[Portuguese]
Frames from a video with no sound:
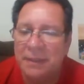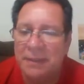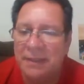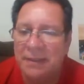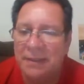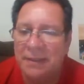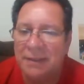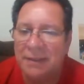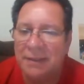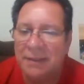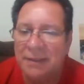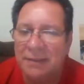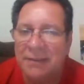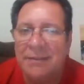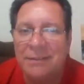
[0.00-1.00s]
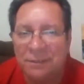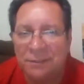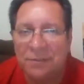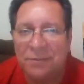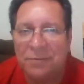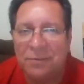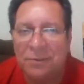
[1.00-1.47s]
É, e ele
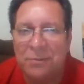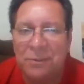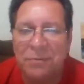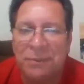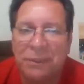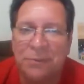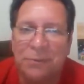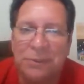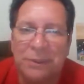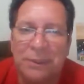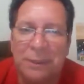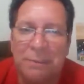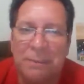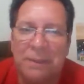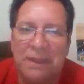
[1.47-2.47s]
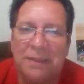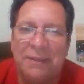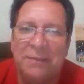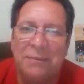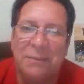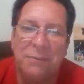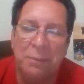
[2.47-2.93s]
sofreu uma fratura na perna,
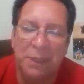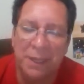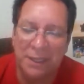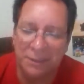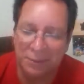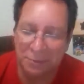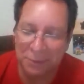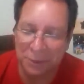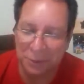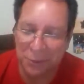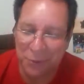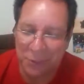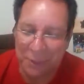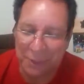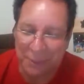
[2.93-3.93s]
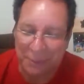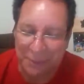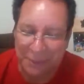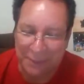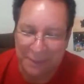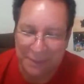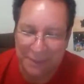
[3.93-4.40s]
no braço, machucou a
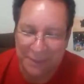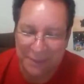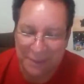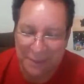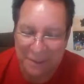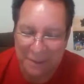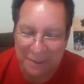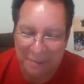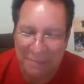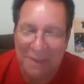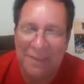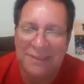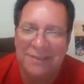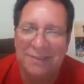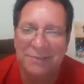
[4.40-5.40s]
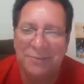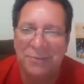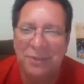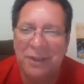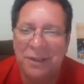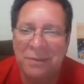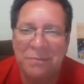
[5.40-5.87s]
cabeça, mas
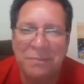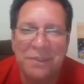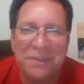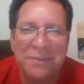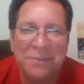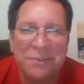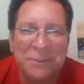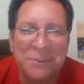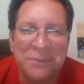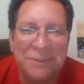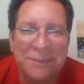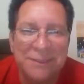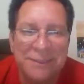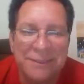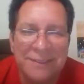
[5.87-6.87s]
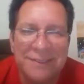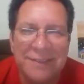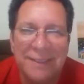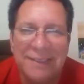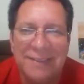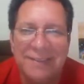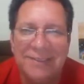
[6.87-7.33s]
voar mesmo
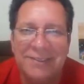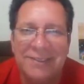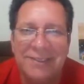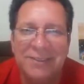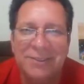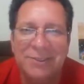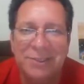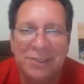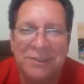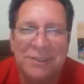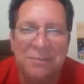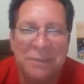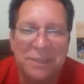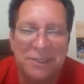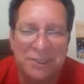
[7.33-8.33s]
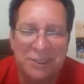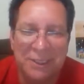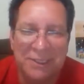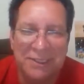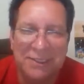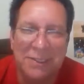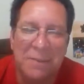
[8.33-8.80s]
dali em diante só na
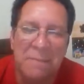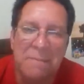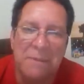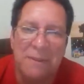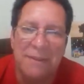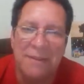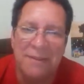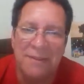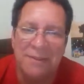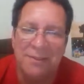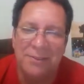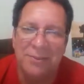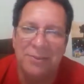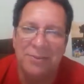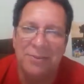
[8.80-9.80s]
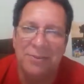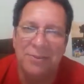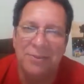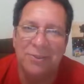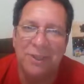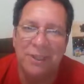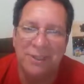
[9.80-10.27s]
imaginação. Ele se
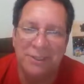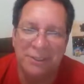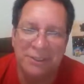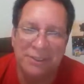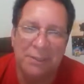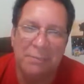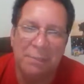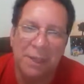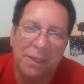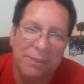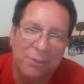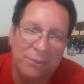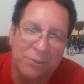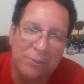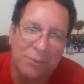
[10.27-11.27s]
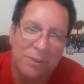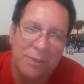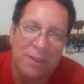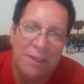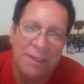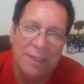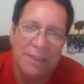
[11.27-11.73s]
tornou artista plástico.
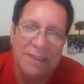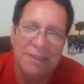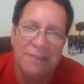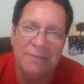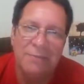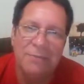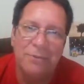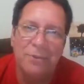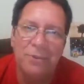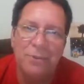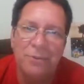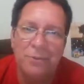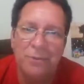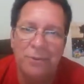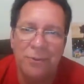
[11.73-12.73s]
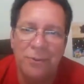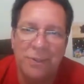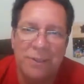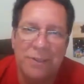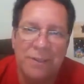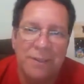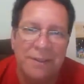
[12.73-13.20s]
Esse voo
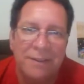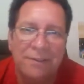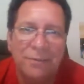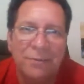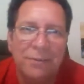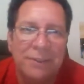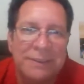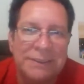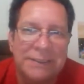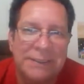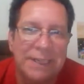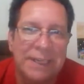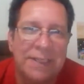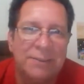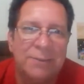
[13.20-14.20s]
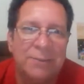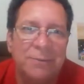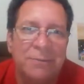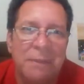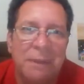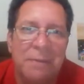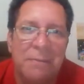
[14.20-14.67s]
foi
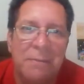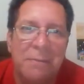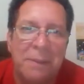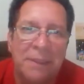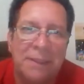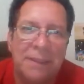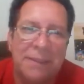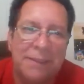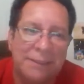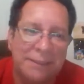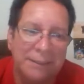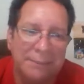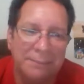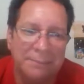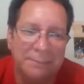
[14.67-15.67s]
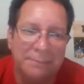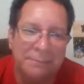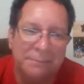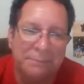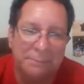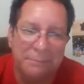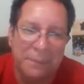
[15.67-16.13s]
influenciado pela,
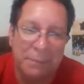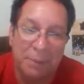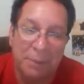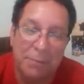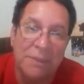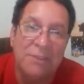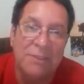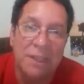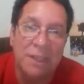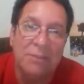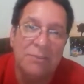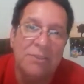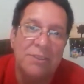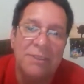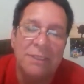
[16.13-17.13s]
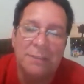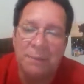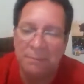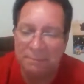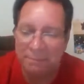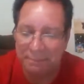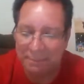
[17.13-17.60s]
hum, pelo imaginário do
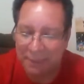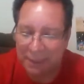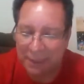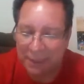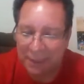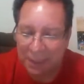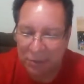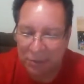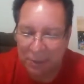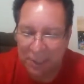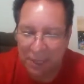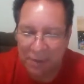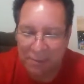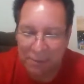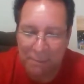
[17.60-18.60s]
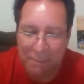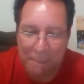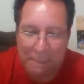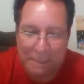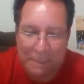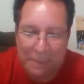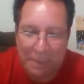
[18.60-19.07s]
cinema. Ele ajudava
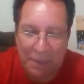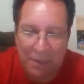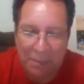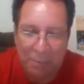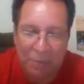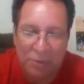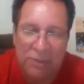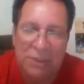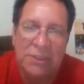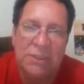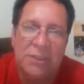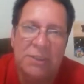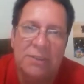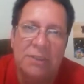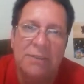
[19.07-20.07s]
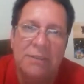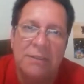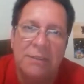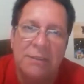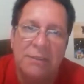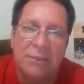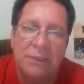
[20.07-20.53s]
ao projetista
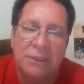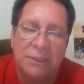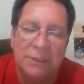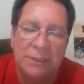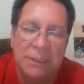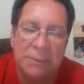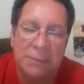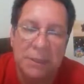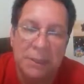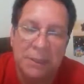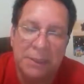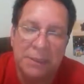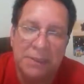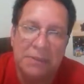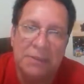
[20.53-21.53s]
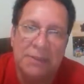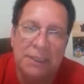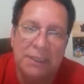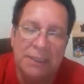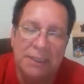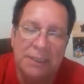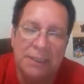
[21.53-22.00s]
do cineminha da,
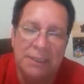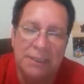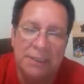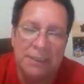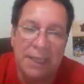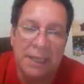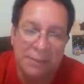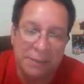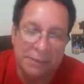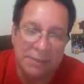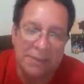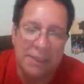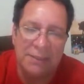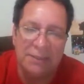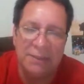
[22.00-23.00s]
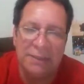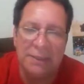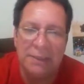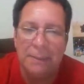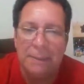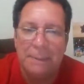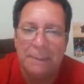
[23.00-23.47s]
daqui da cidade, da cidade
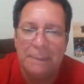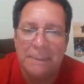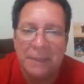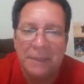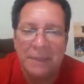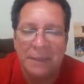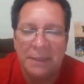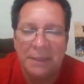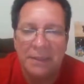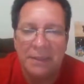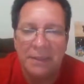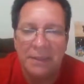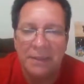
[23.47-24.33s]
dele, né?